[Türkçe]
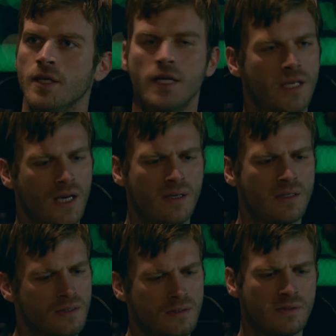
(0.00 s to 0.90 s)
İyi ya.
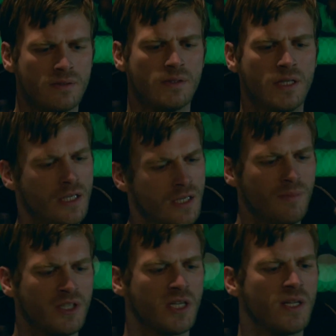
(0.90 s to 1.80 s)
İyi iyi
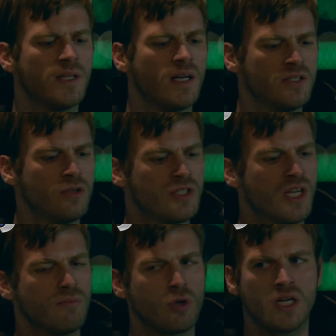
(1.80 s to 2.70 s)
maşallah daha da iyi
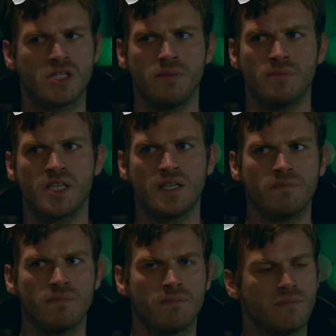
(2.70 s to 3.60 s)
olacak. Burak'cığım senin